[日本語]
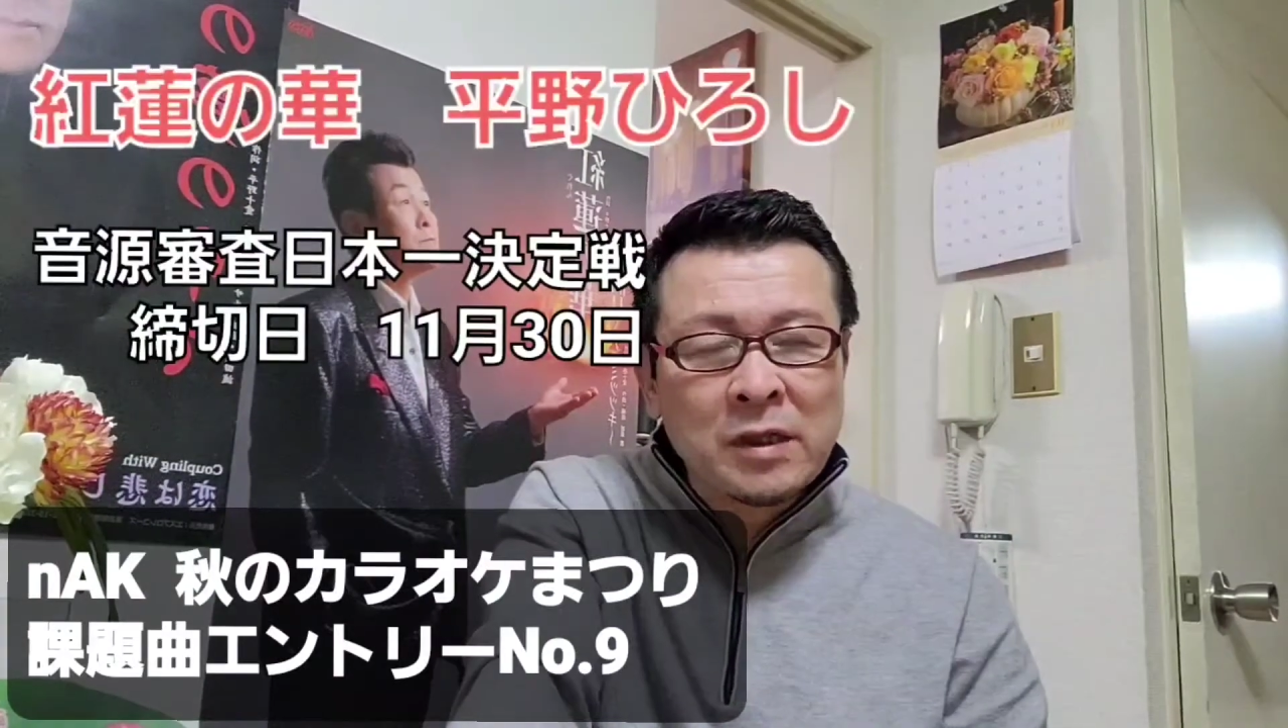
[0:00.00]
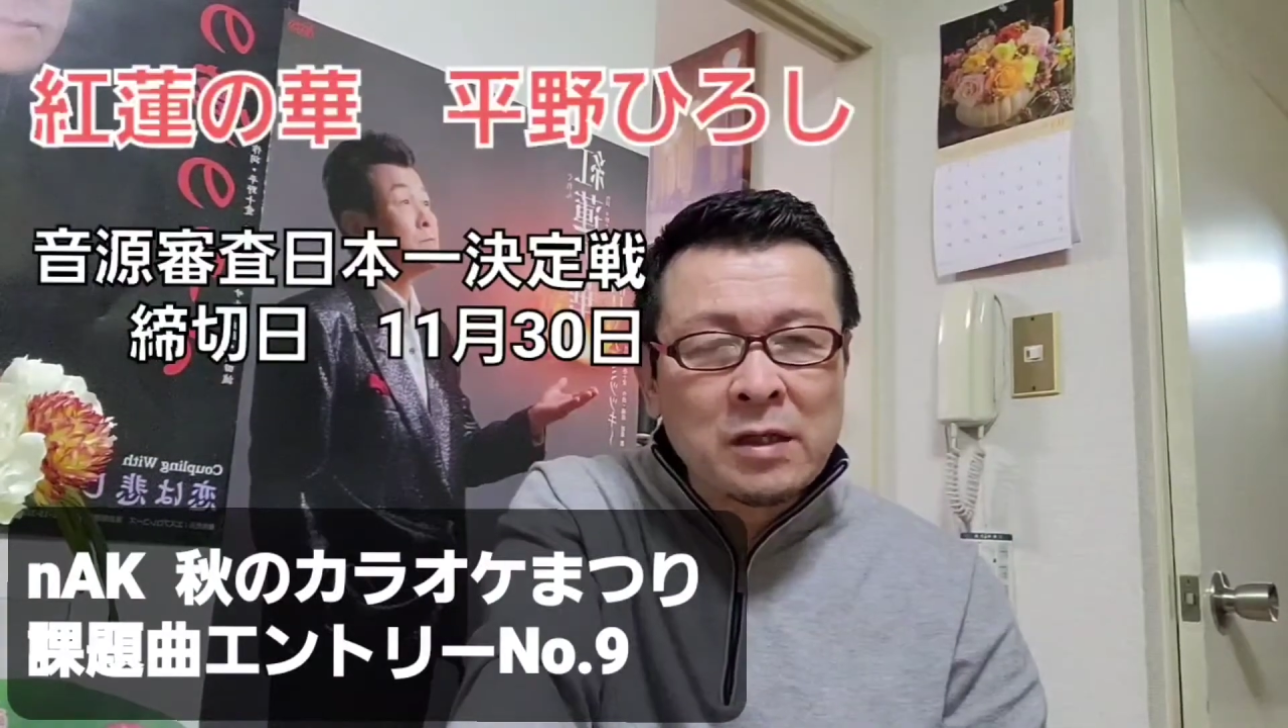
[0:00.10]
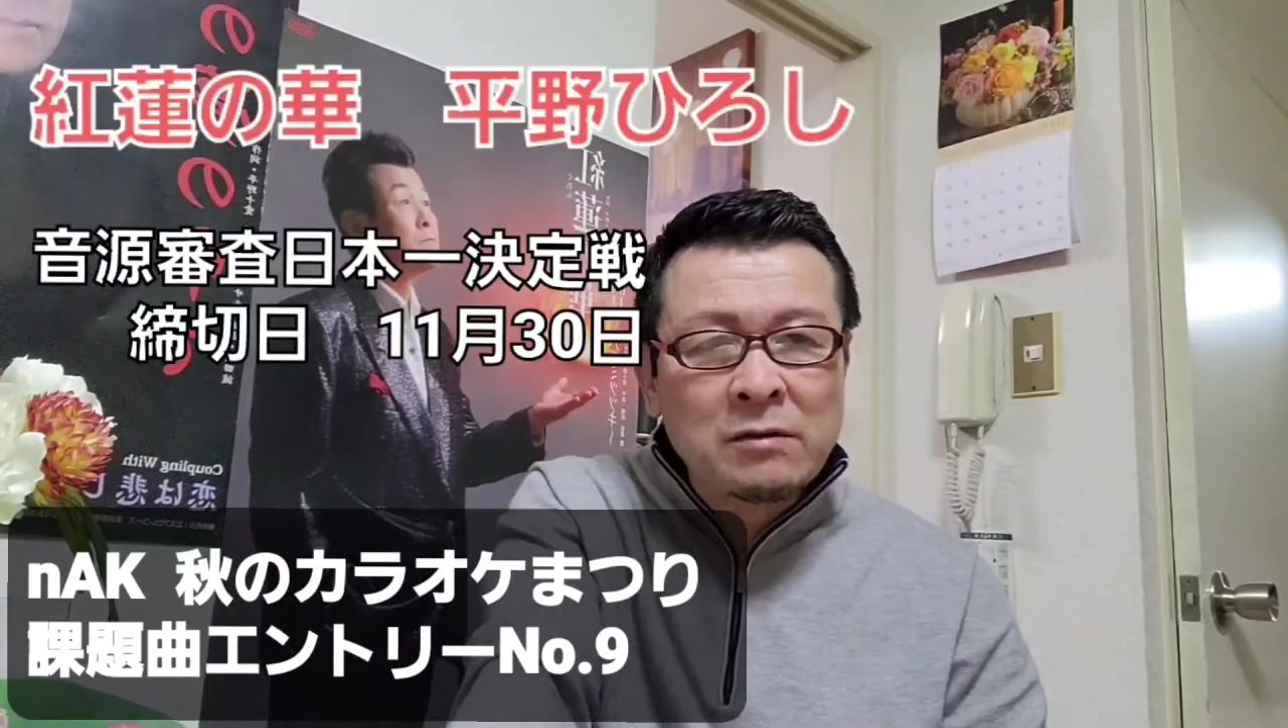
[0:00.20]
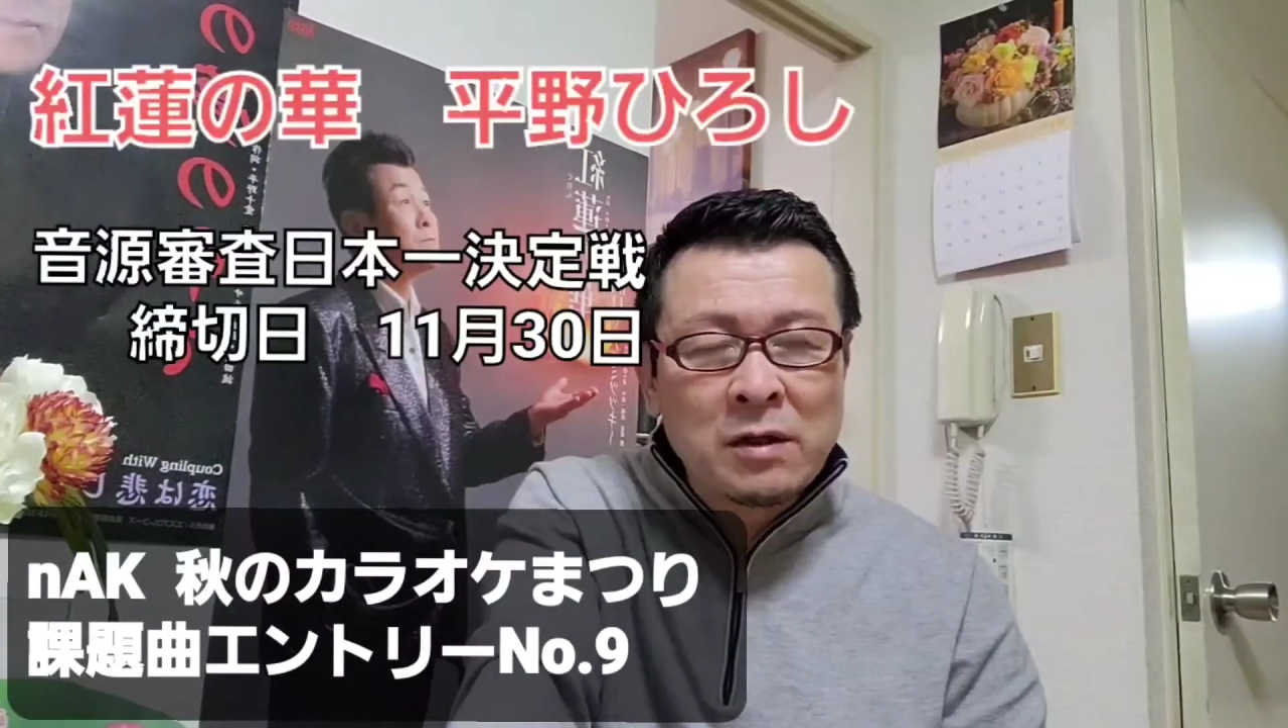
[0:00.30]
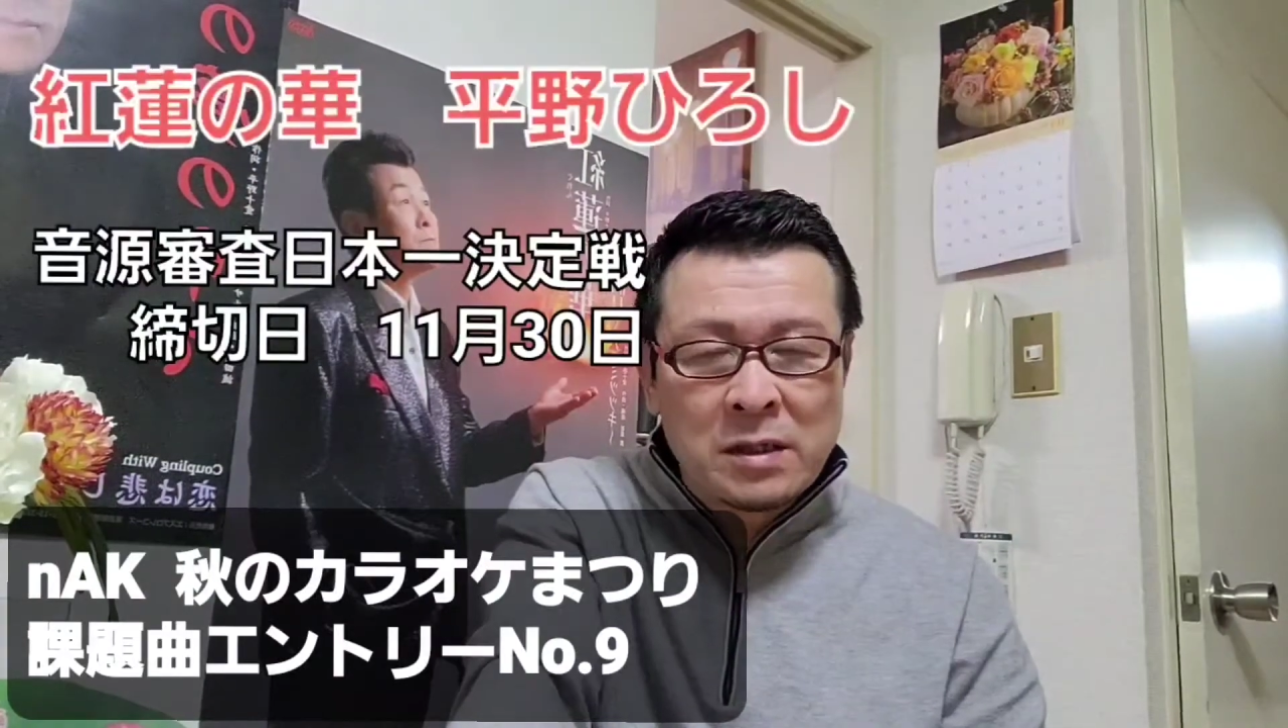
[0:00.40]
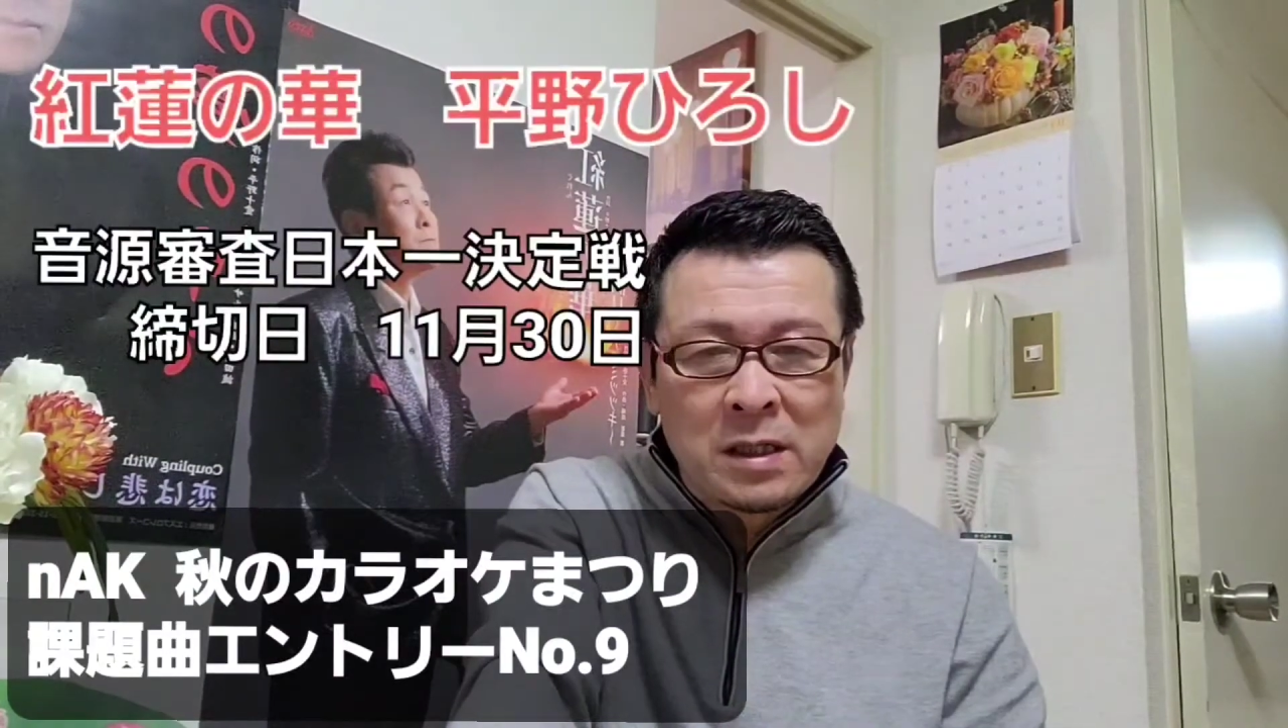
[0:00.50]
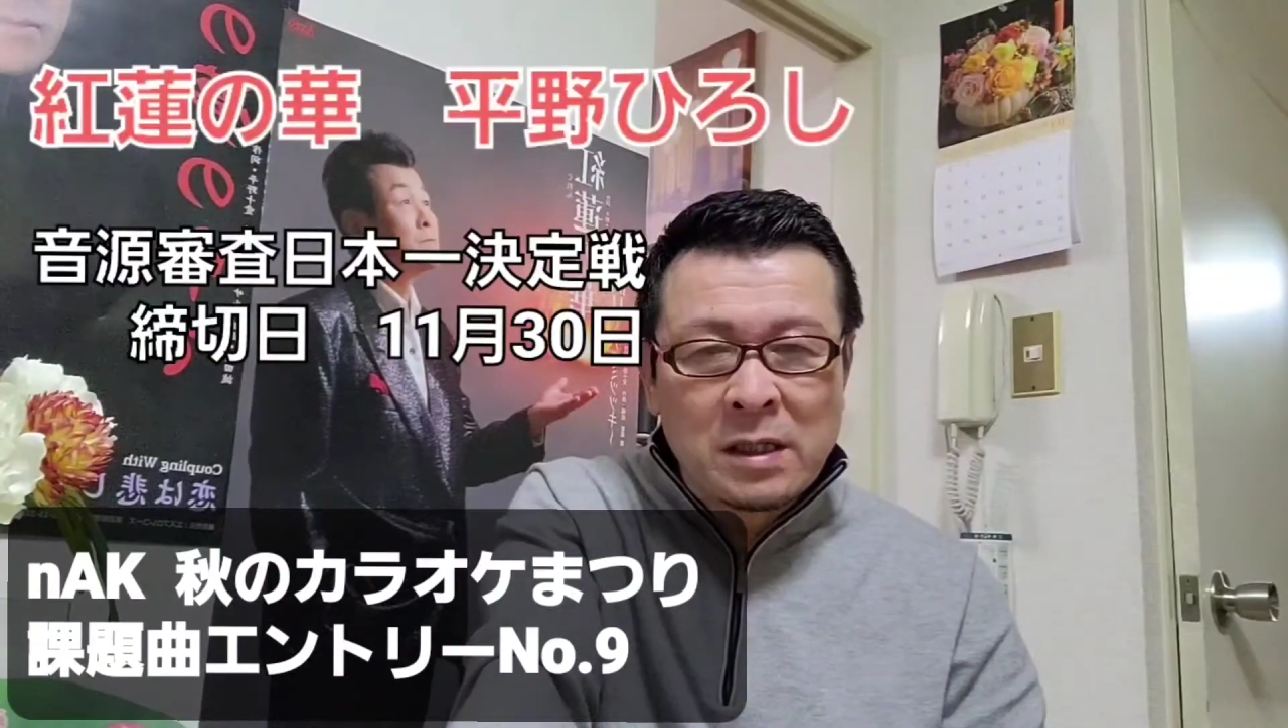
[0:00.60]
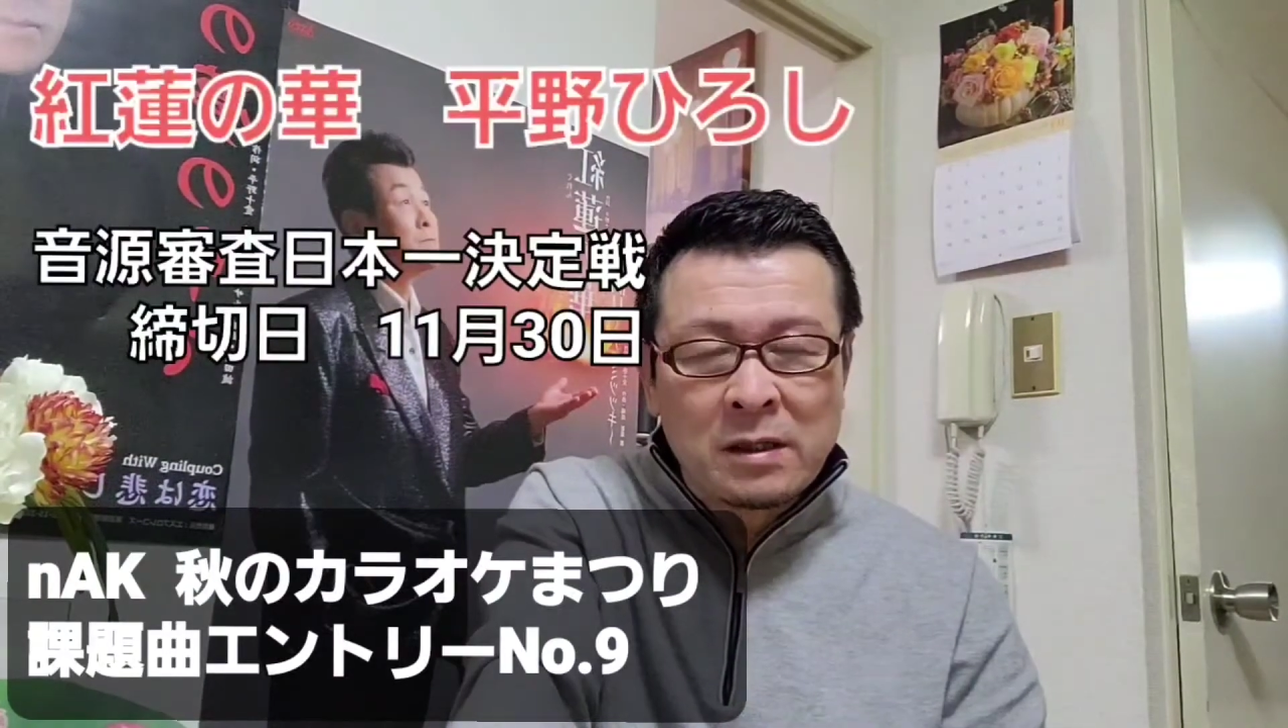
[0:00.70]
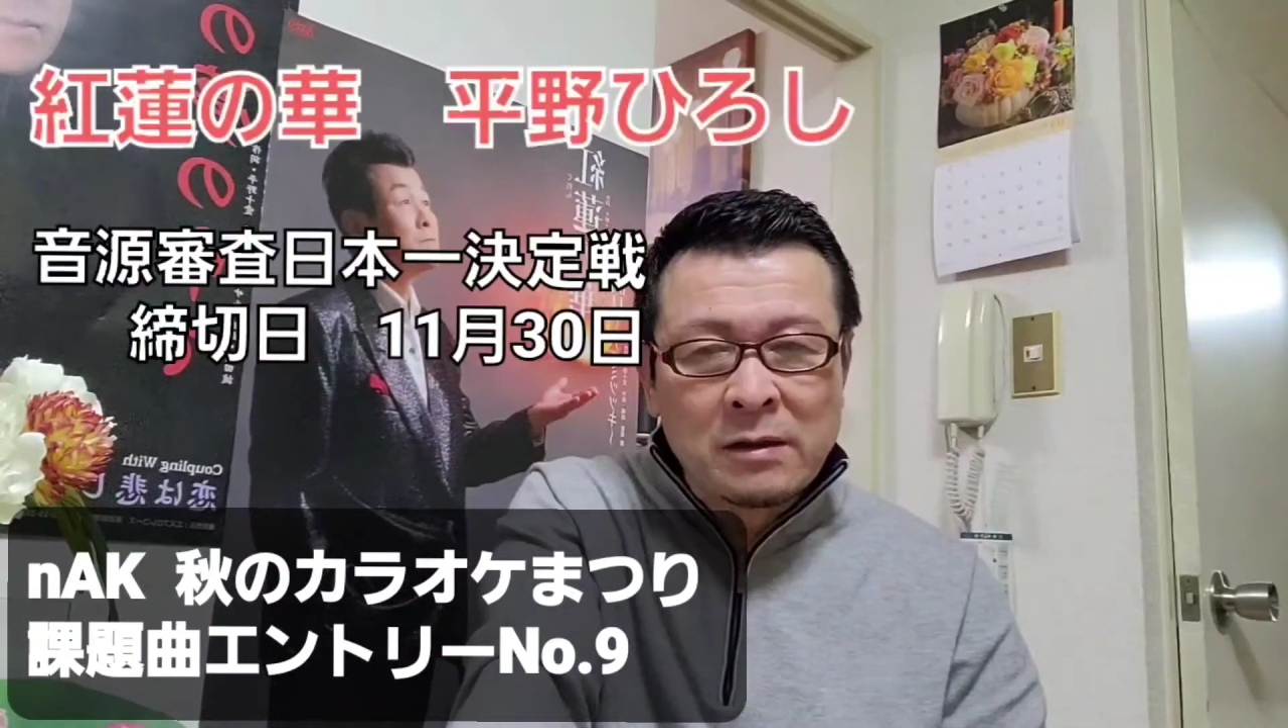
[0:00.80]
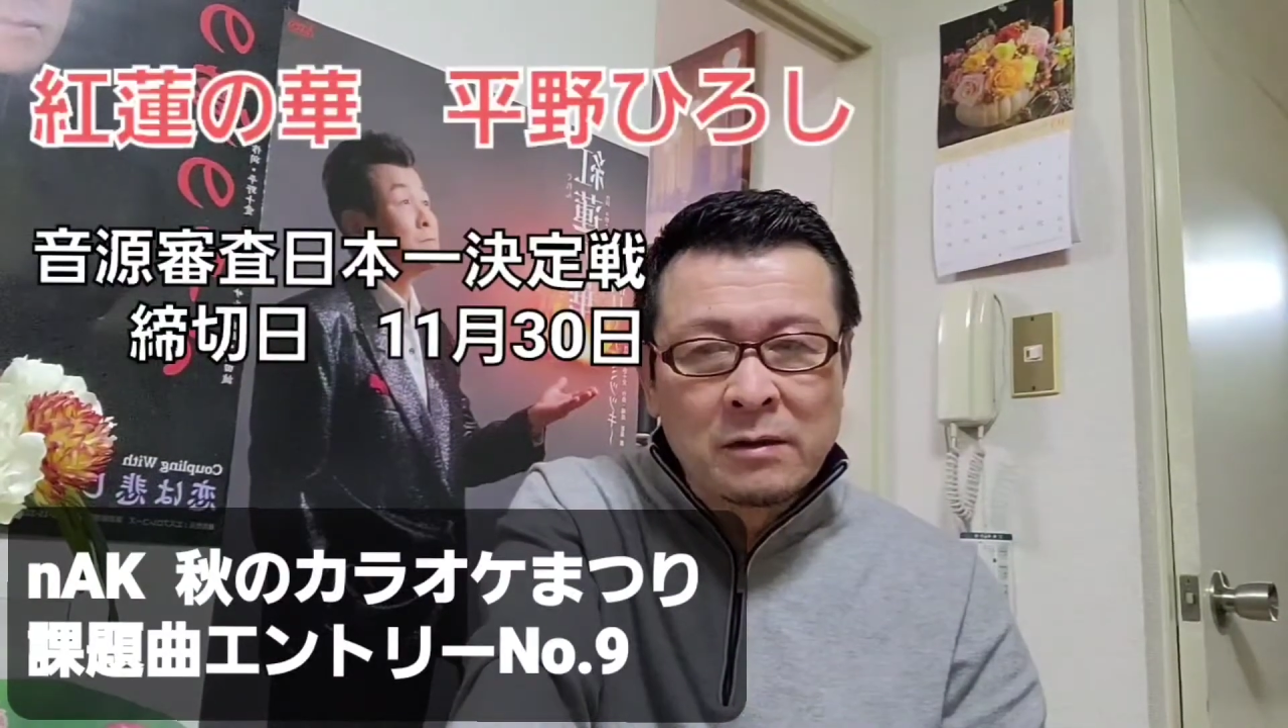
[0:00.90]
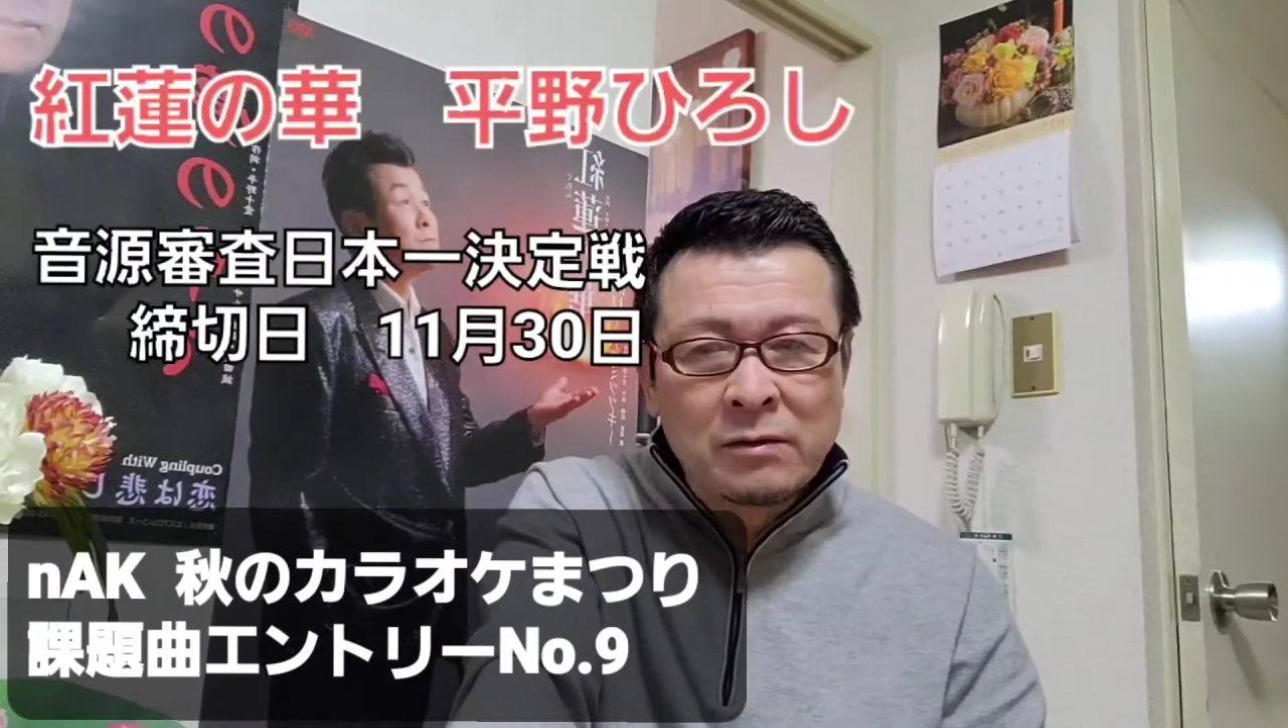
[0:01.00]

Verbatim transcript: グレンの花